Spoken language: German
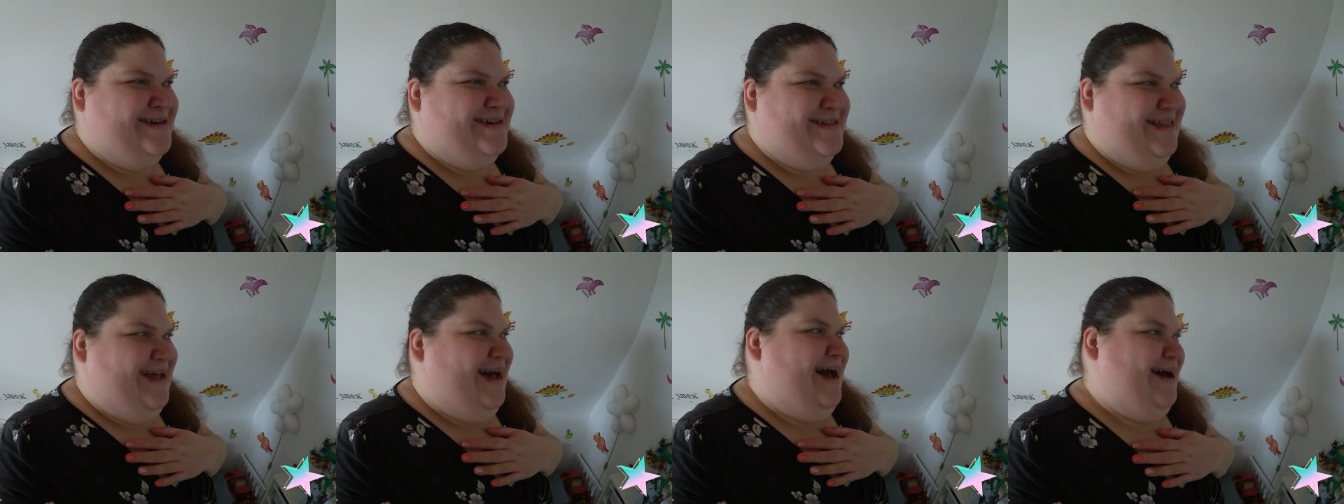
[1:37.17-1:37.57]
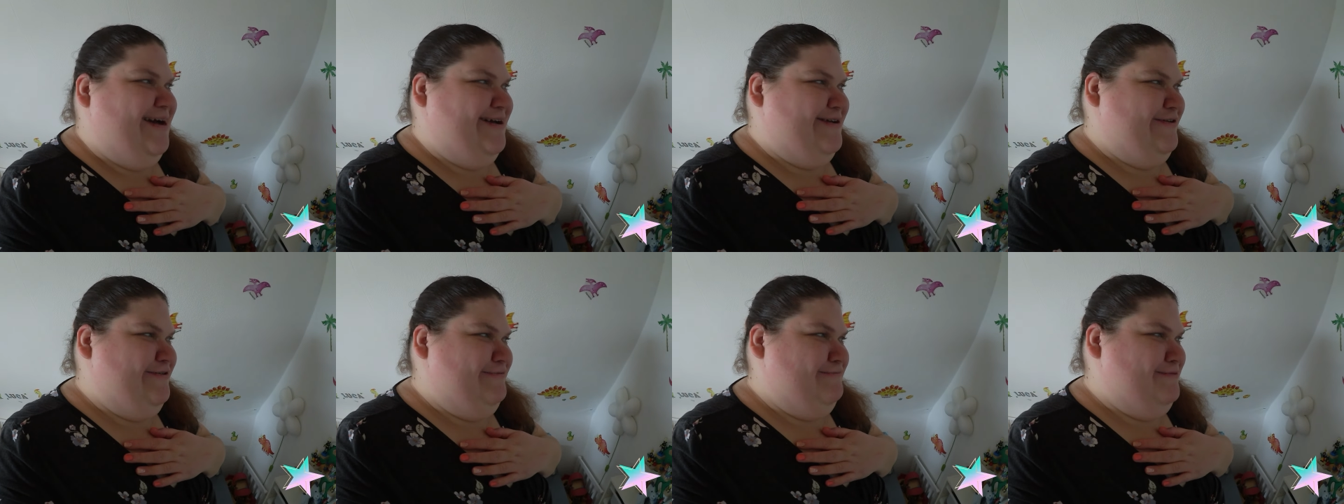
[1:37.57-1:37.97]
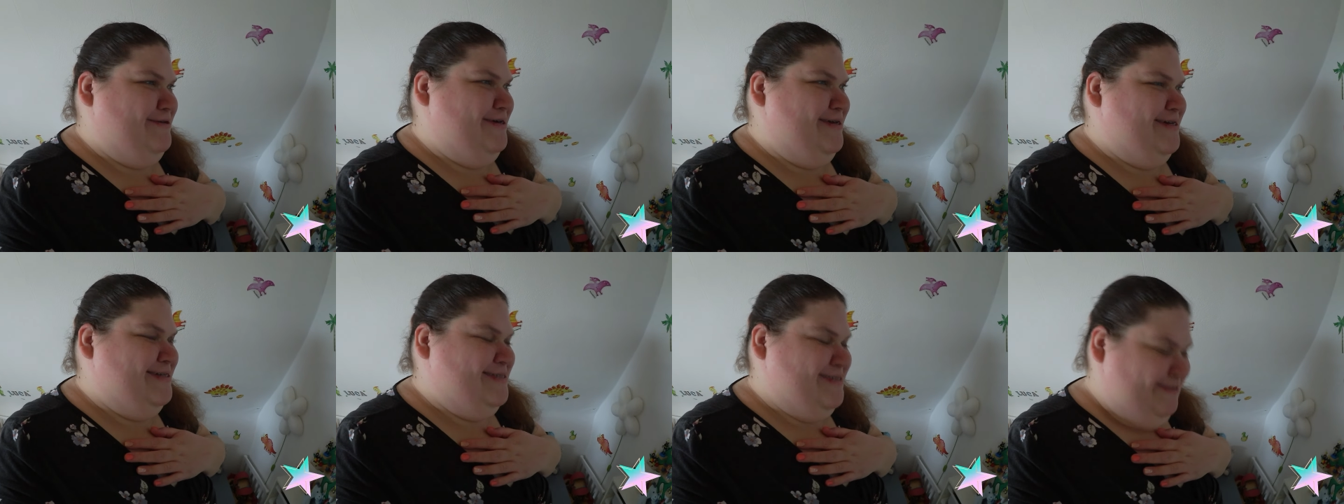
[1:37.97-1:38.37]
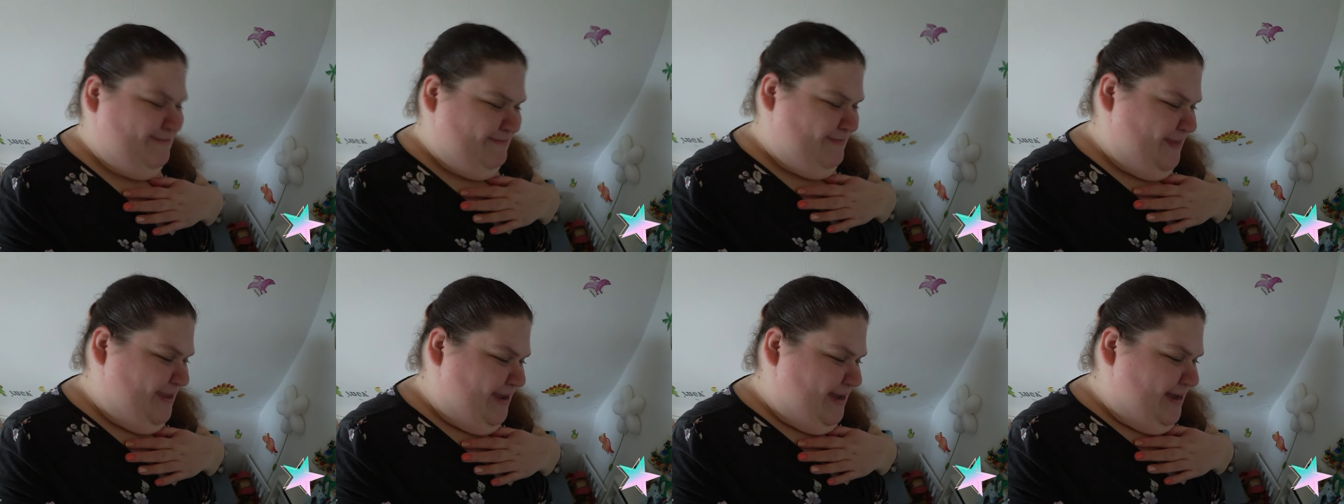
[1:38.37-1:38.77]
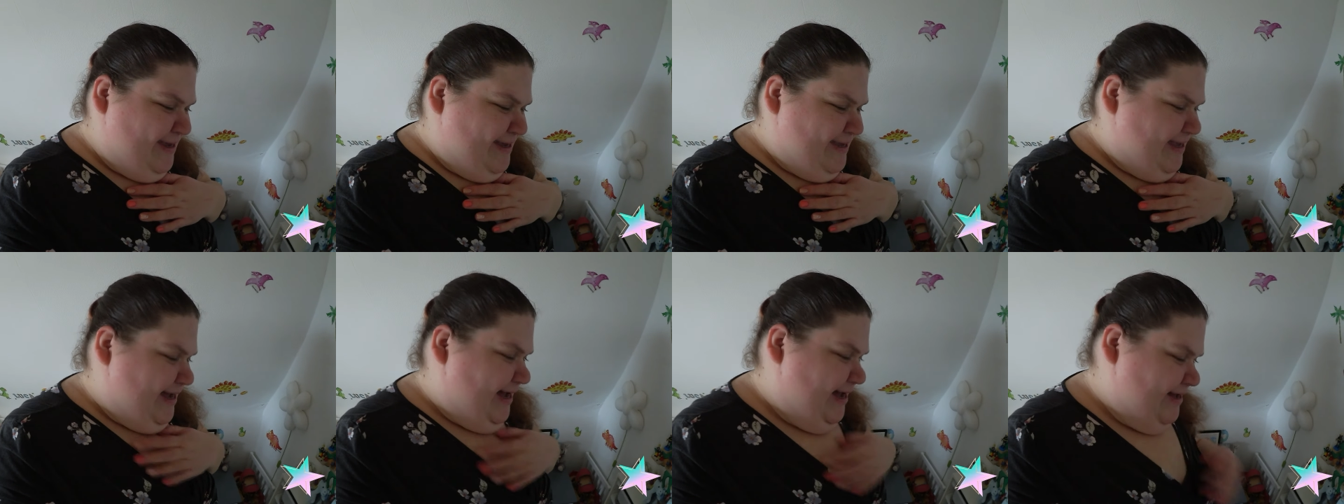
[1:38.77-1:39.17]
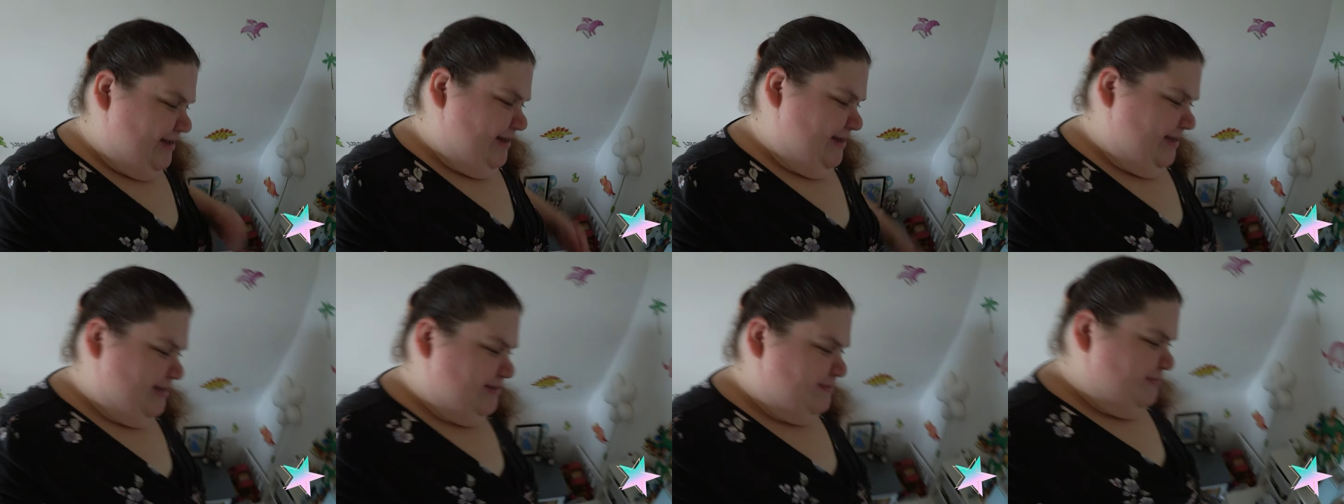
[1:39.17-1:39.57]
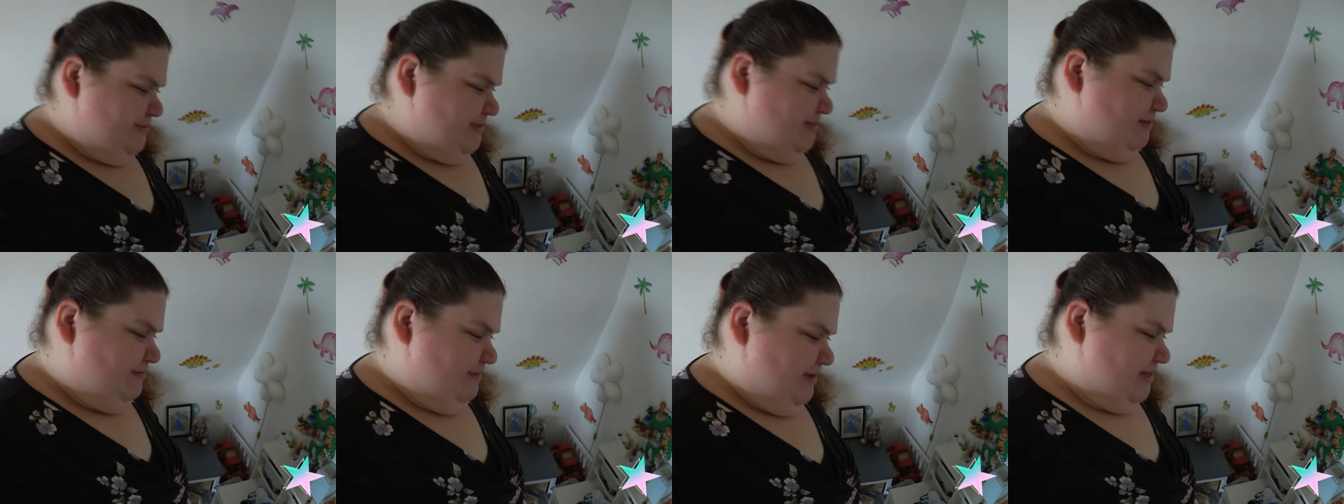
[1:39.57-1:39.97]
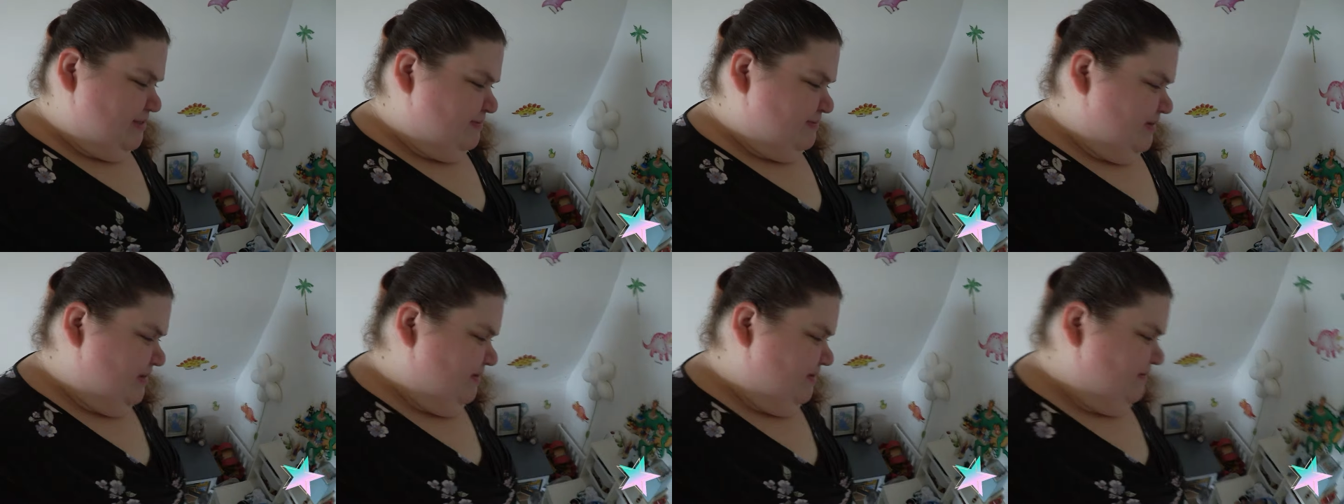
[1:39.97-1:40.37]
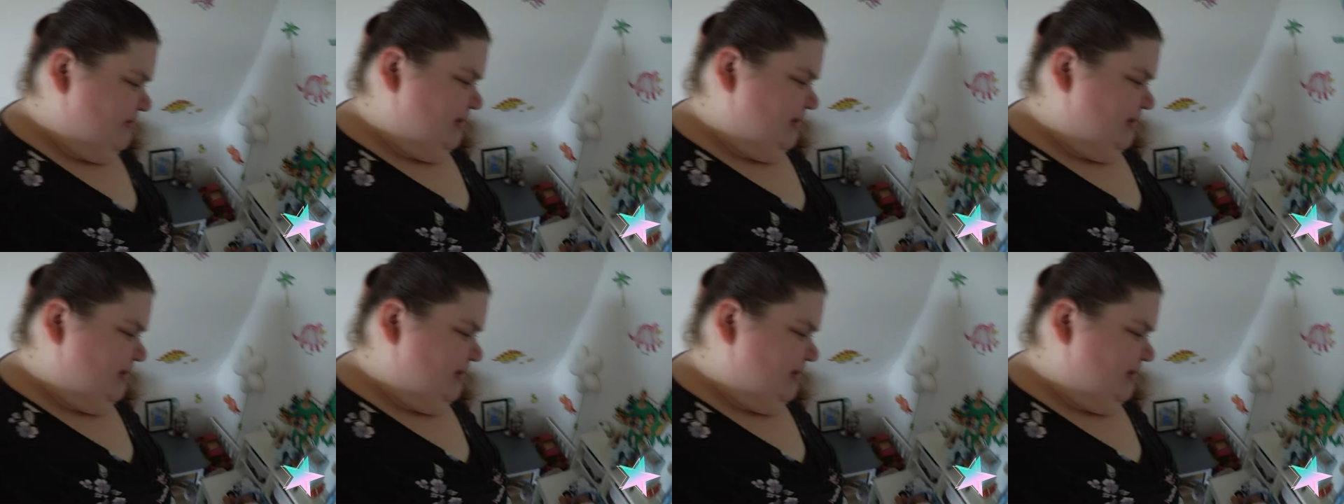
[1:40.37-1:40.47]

nachgespielt. Ja, jetzt muss ich aber erstmal hier